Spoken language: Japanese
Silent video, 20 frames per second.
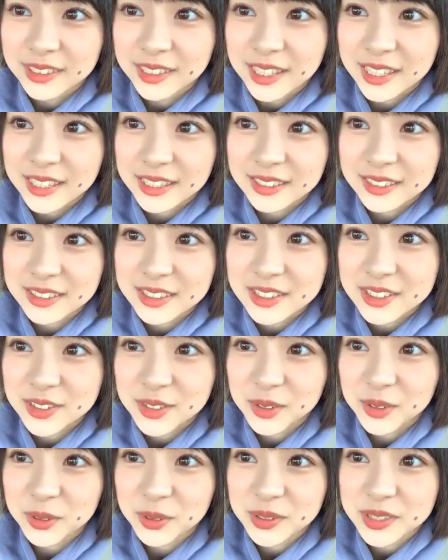ね、
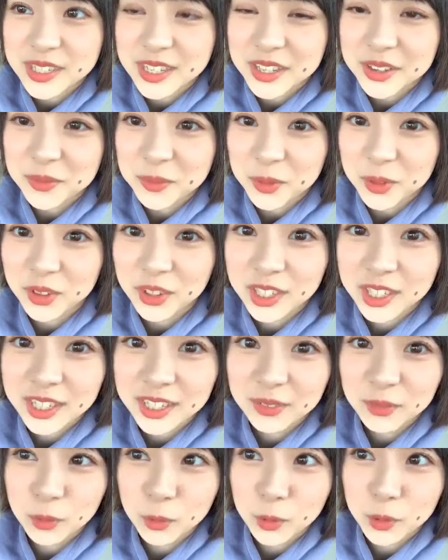強のおさんに戻り、
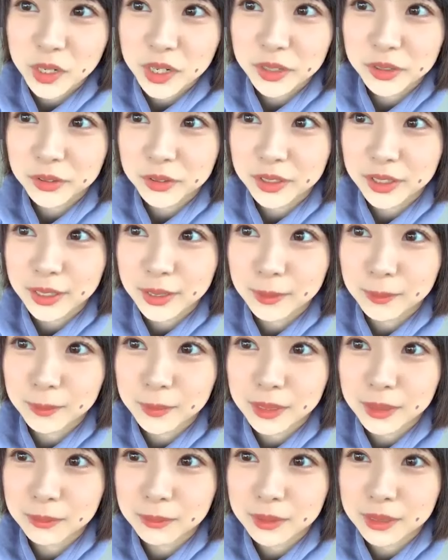戻れるように
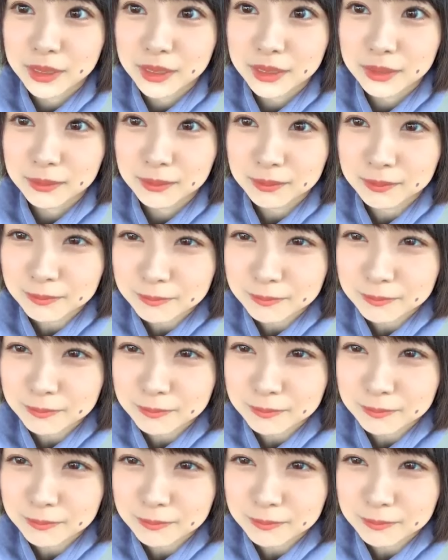頑張ります。